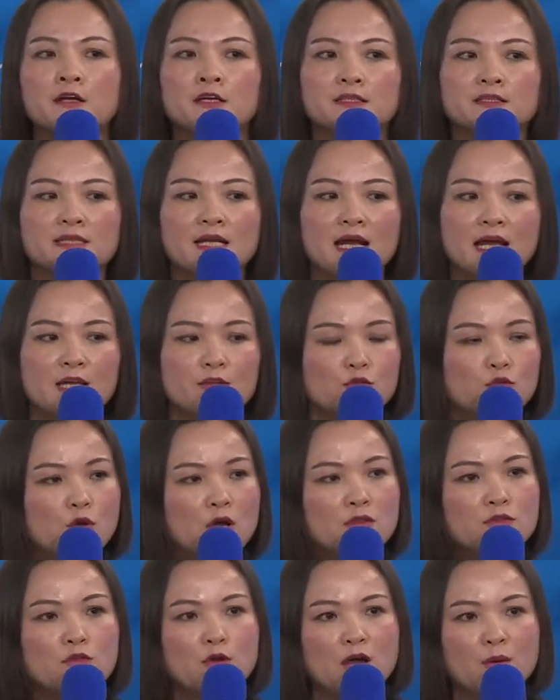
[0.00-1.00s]
在
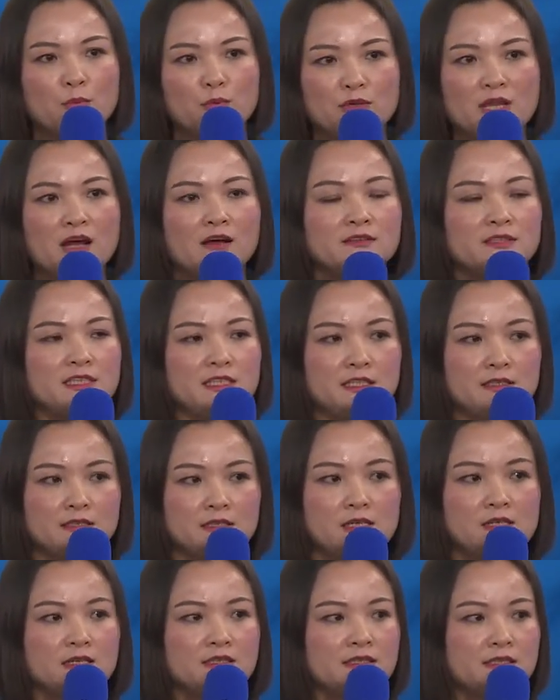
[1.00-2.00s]
短短不到几十
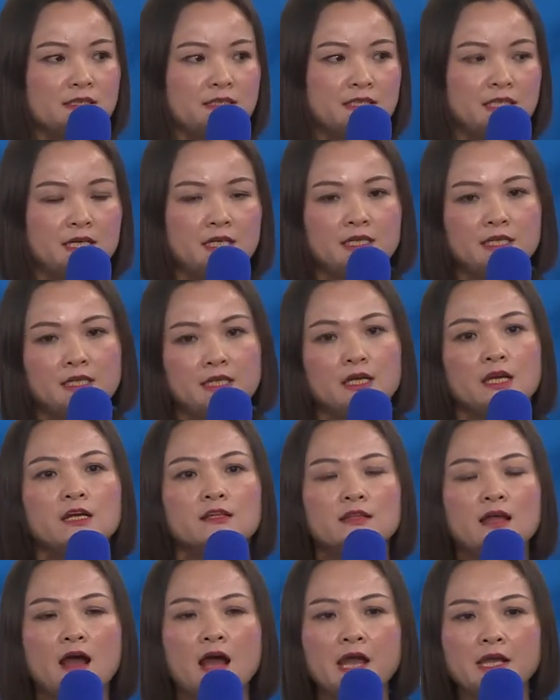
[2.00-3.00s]
年的时间里，
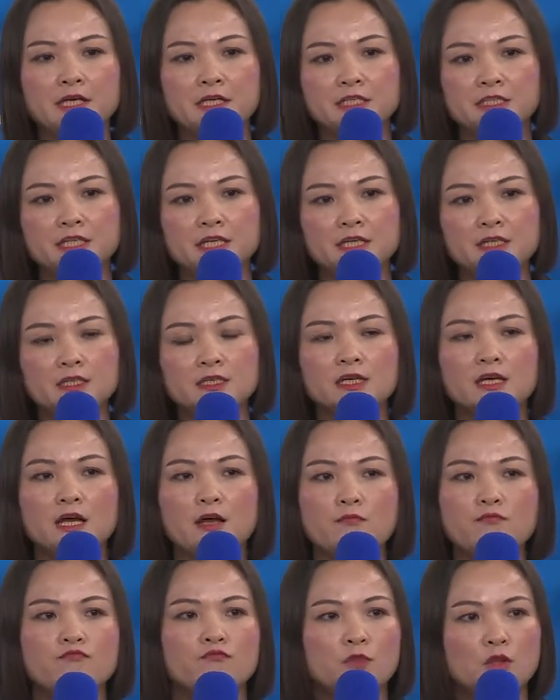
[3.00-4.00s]
它已经
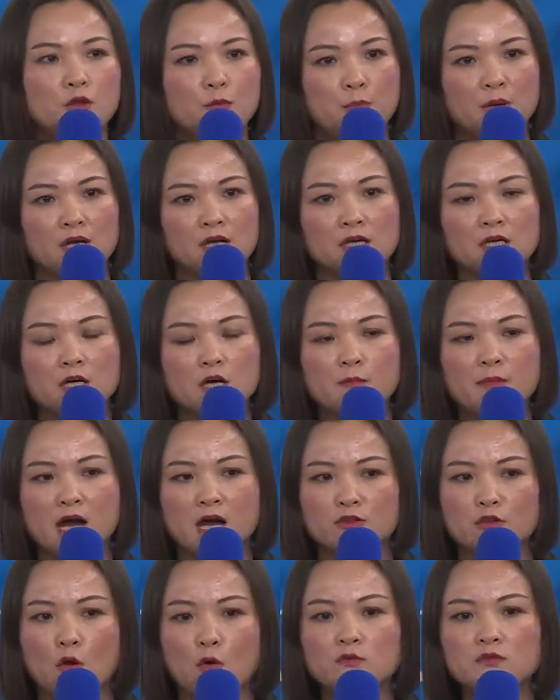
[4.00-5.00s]
跟日本科马
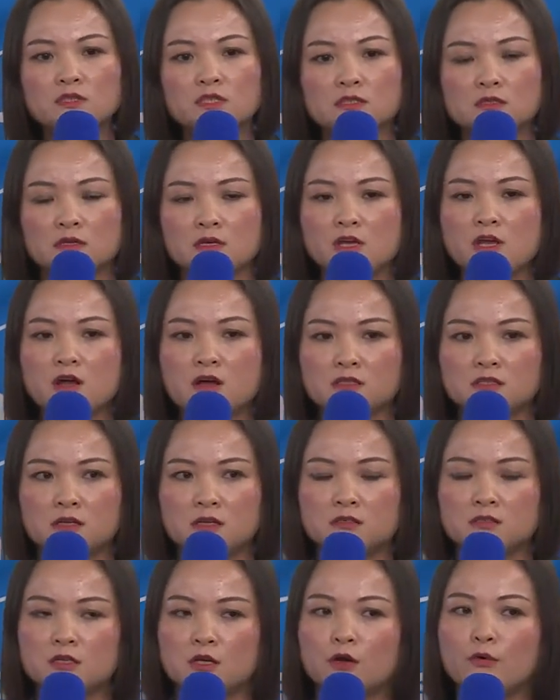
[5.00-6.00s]
同时跃
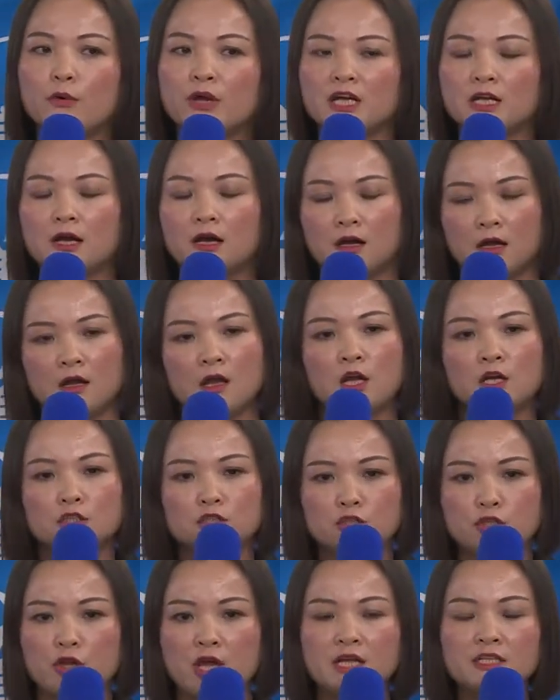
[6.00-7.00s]
升成为了
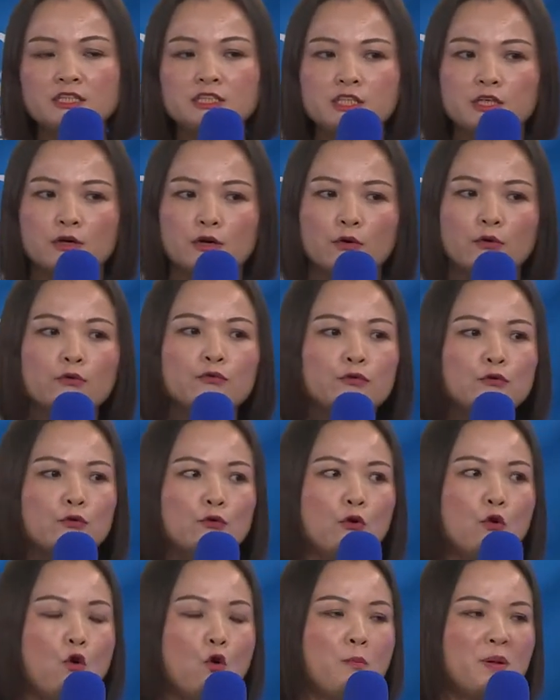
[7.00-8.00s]
全球
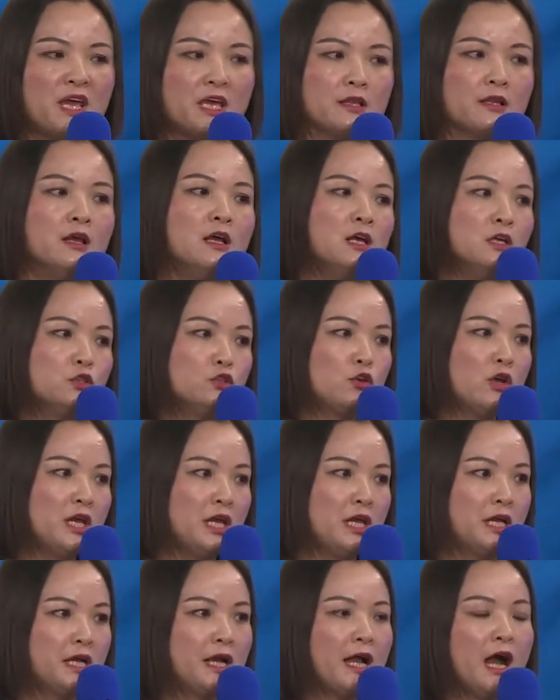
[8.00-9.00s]
护肤品
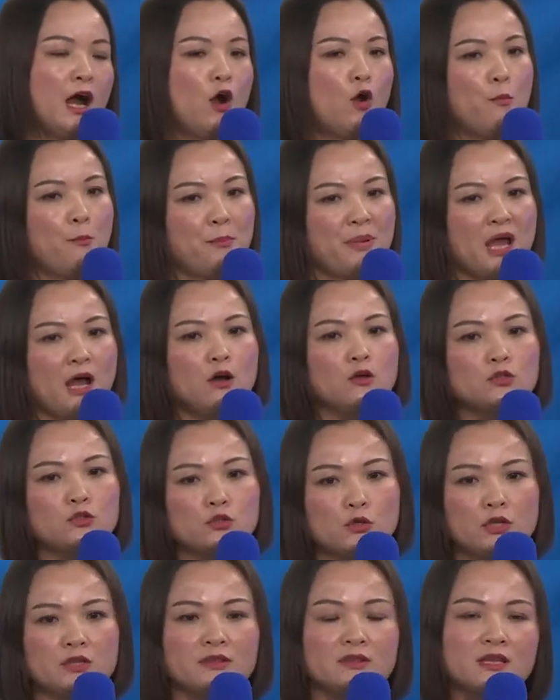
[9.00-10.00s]
最高标
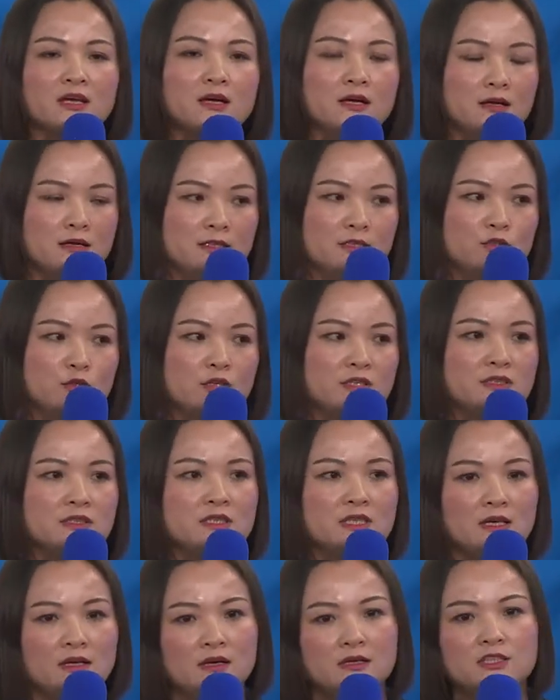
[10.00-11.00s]
准的准
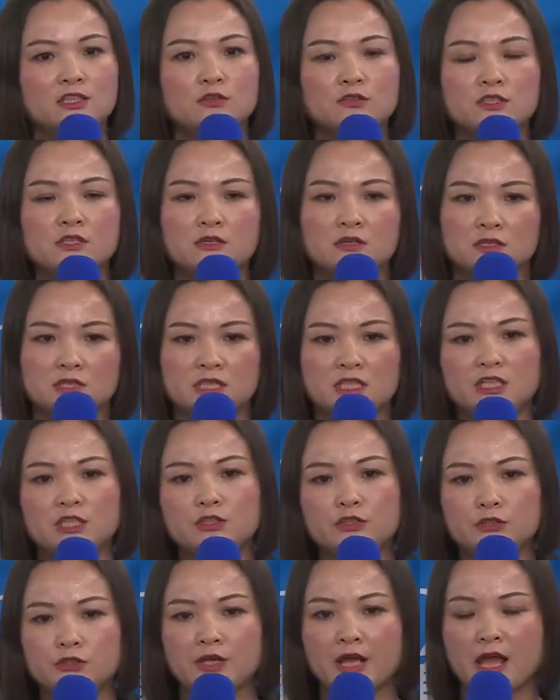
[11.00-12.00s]
则，就是
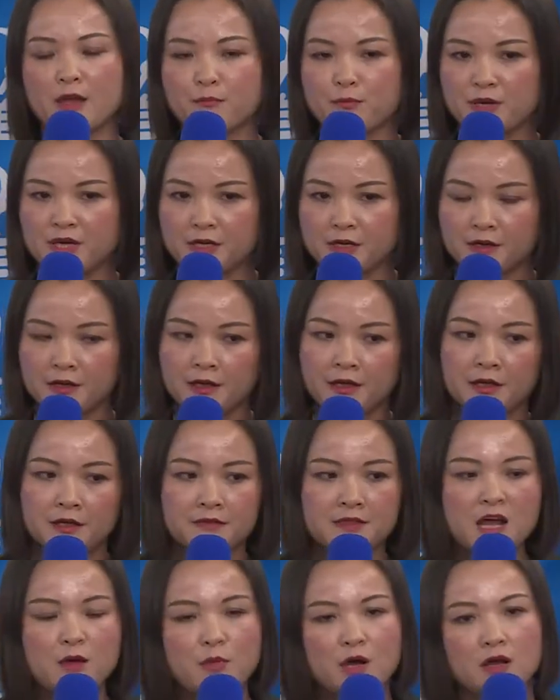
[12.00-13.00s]
CGMP。
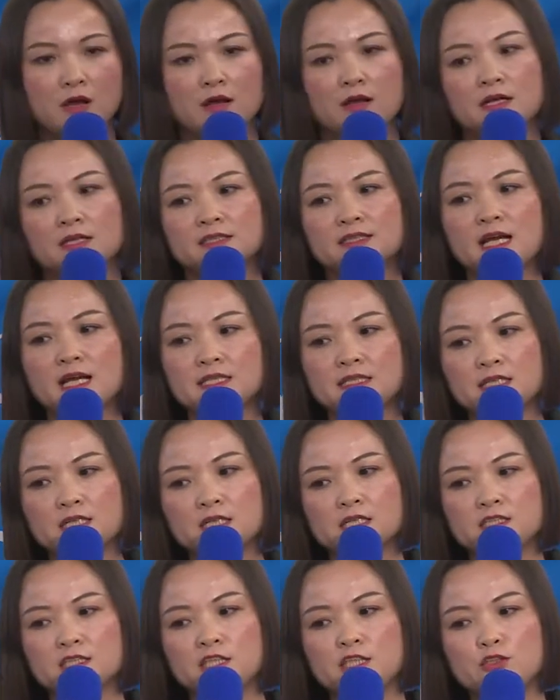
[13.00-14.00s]
那么在这
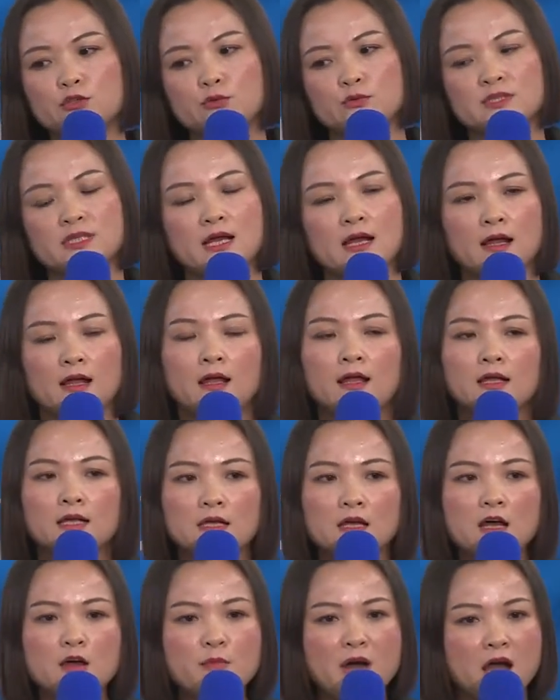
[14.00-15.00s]
个基础上，
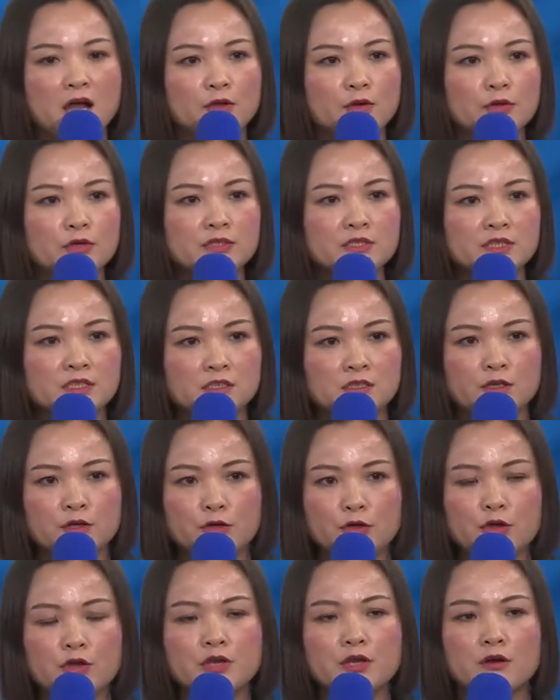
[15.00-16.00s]
科马公司
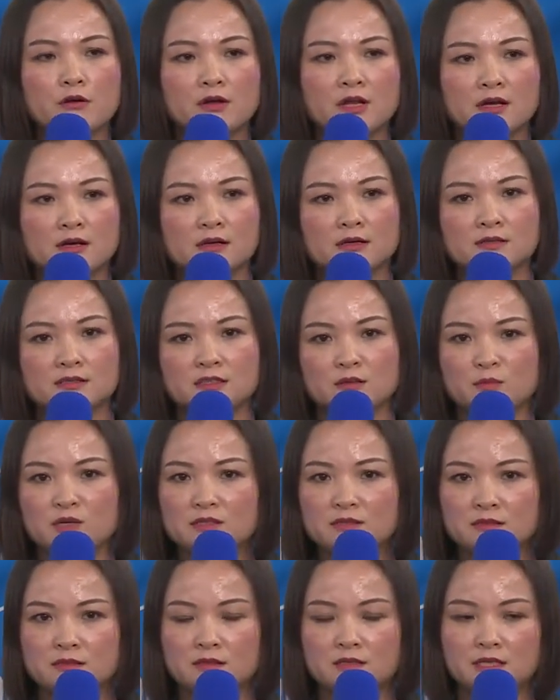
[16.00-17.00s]
拥有了什么
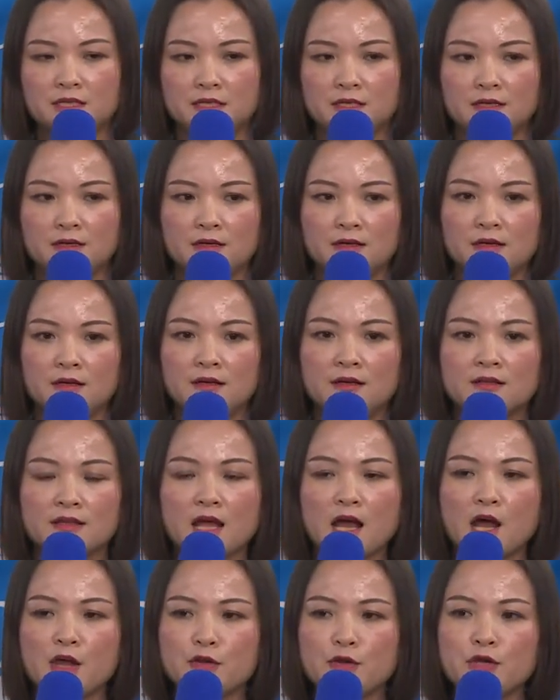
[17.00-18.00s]
实力呢？
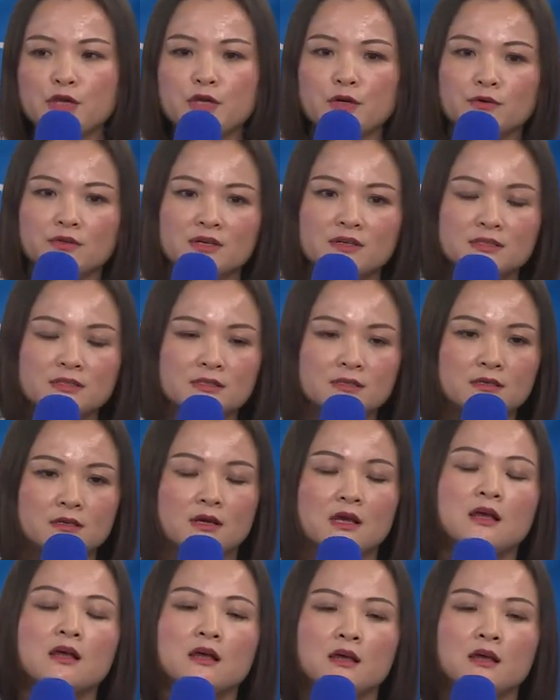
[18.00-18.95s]
它拥有的是。